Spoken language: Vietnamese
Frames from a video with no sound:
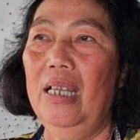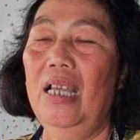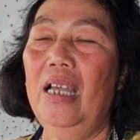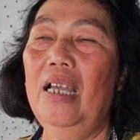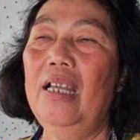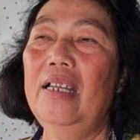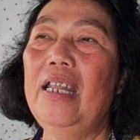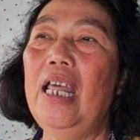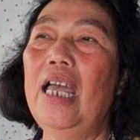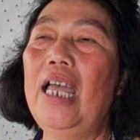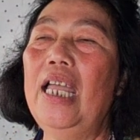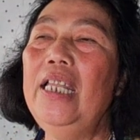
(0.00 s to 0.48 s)

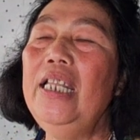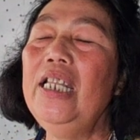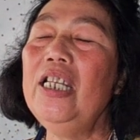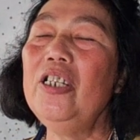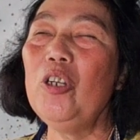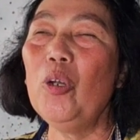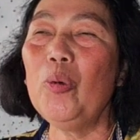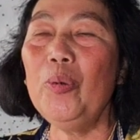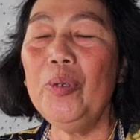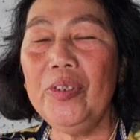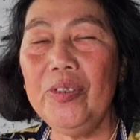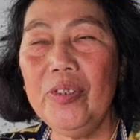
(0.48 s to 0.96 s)
à,
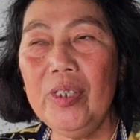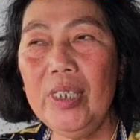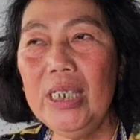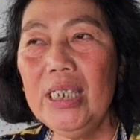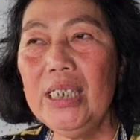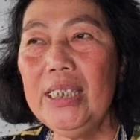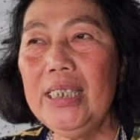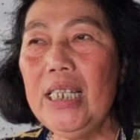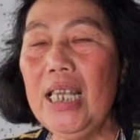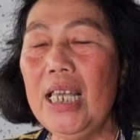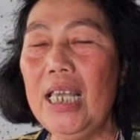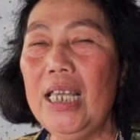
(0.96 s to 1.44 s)
để nói
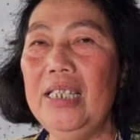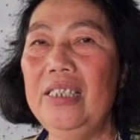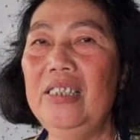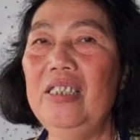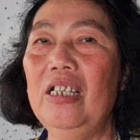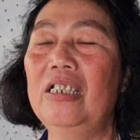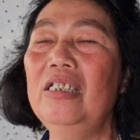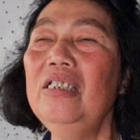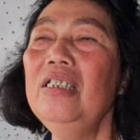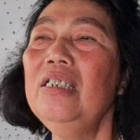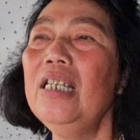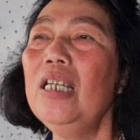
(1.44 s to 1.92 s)
riêng về
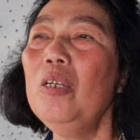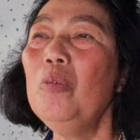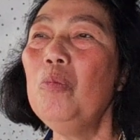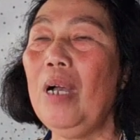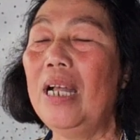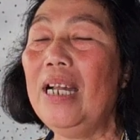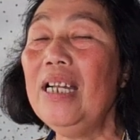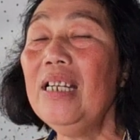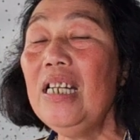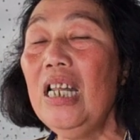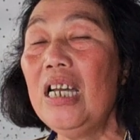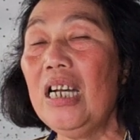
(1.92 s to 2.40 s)
những cái
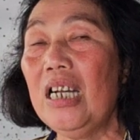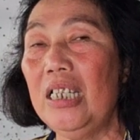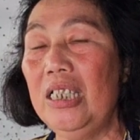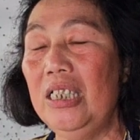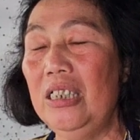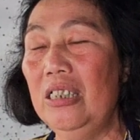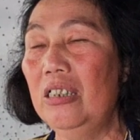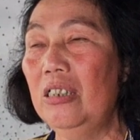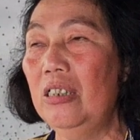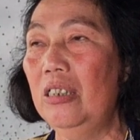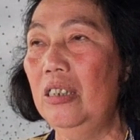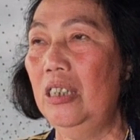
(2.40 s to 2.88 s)
quãng
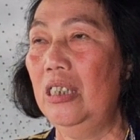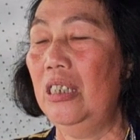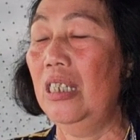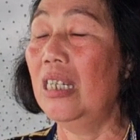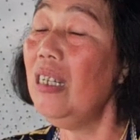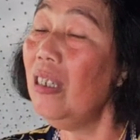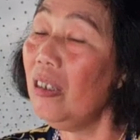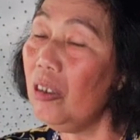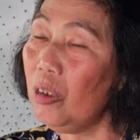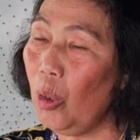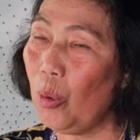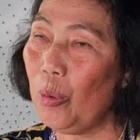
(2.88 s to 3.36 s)
đời người
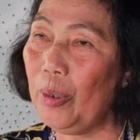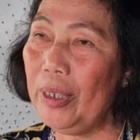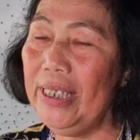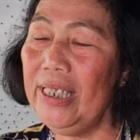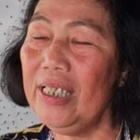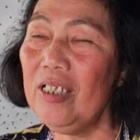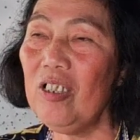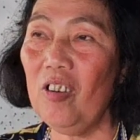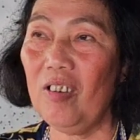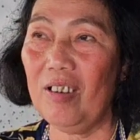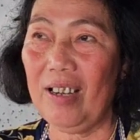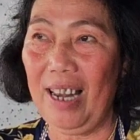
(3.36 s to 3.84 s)
lớn
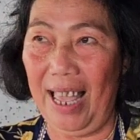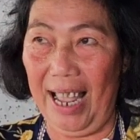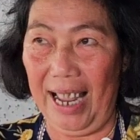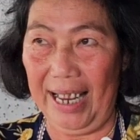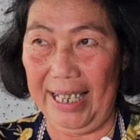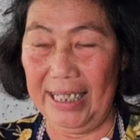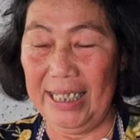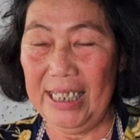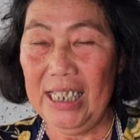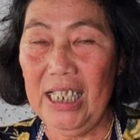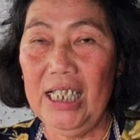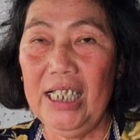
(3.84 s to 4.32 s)
tuổi còn
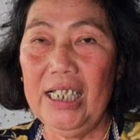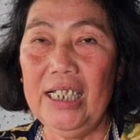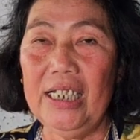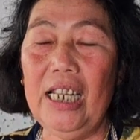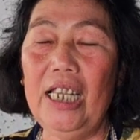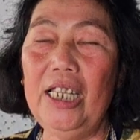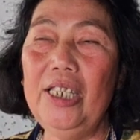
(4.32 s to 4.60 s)
lại ừ.